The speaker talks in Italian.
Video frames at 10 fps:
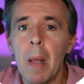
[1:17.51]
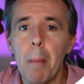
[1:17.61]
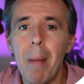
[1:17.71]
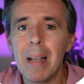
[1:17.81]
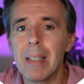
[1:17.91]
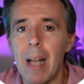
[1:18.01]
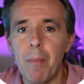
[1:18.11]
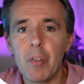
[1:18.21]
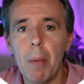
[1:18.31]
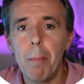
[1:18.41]
basta
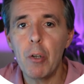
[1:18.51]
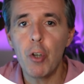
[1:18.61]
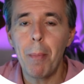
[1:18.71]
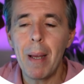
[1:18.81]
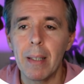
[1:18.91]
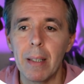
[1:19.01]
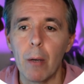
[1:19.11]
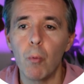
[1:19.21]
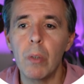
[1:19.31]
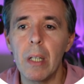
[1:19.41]
semplicemente
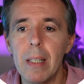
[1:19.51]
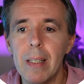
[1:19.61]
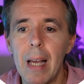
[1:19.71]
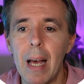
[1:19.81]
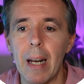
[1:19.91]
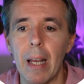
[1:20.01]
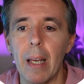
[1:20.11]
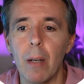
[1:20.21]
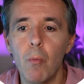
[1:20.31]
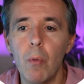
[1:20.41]

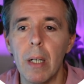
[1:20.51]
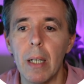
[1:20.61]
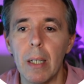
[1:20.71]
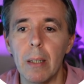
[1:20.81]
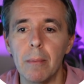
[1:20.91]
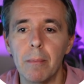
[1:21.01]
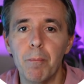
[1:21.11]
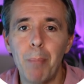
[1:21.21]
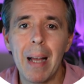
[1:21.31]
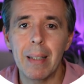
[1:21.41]
utilizzare un eh,
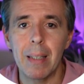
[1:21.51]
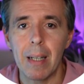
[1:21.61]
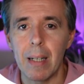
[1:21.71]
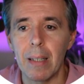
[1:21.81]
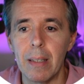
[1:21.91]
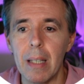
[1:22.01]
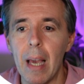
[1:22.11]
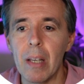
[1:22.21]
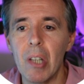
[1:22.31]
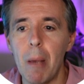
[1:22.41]
pattern di
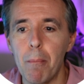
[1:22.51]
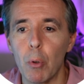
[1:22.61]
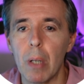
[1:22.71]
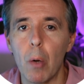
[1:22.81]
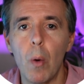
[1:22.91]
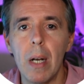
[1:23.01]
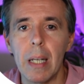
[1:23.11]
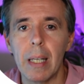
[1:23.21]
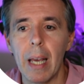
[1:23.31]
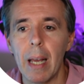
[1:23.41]
esempio tra
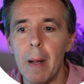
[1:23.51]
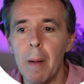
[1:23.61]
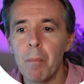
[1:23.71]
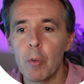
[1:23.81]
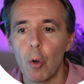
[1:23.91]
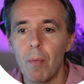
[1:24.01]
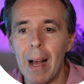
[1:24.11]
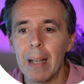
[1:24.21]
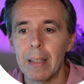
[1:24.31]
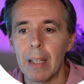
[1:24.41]
quelli che
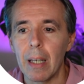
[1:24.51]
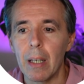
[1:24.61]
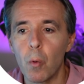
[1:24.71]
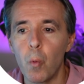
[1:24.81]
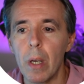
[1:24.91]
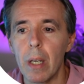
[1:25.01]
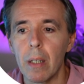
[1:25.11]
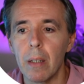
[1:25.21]
trovate qui,